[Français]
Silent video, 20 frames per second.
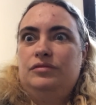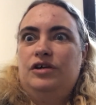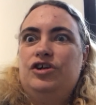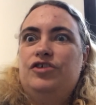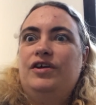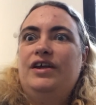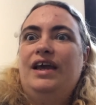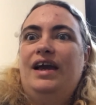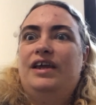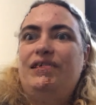
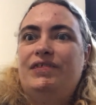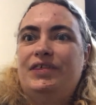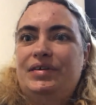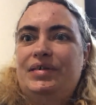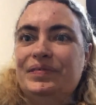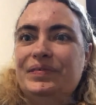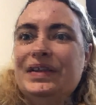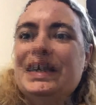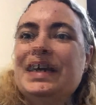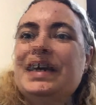je vais y
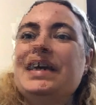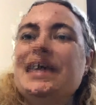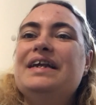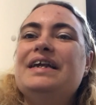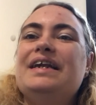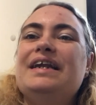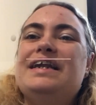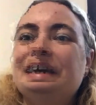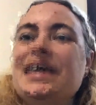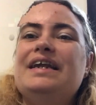arriver.
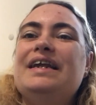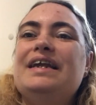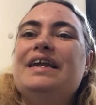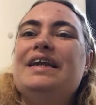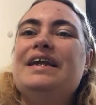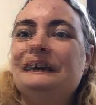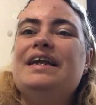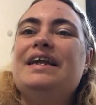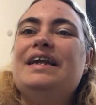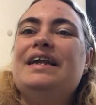Les deux
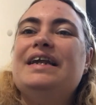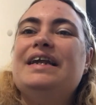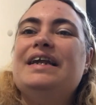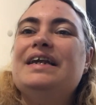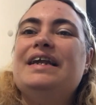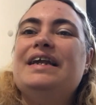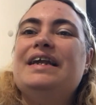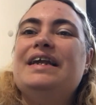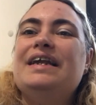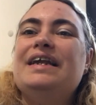grands sont
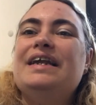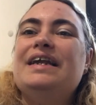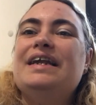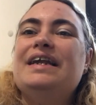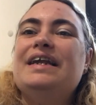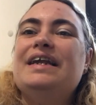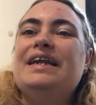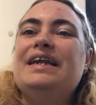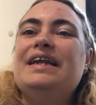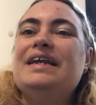
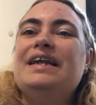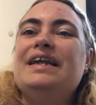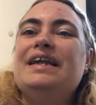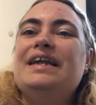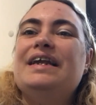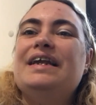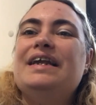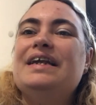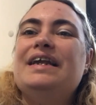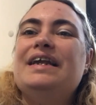revenus avec mes
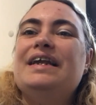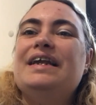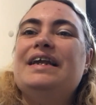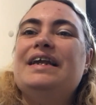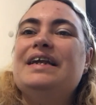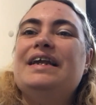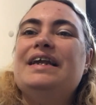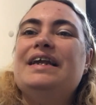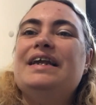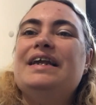parents,
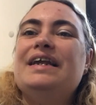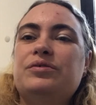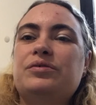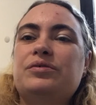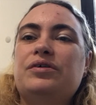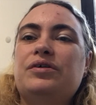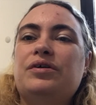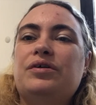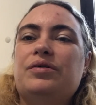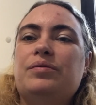voilà,
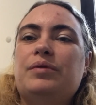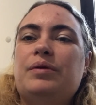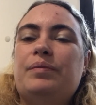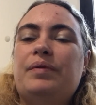donc euh, mes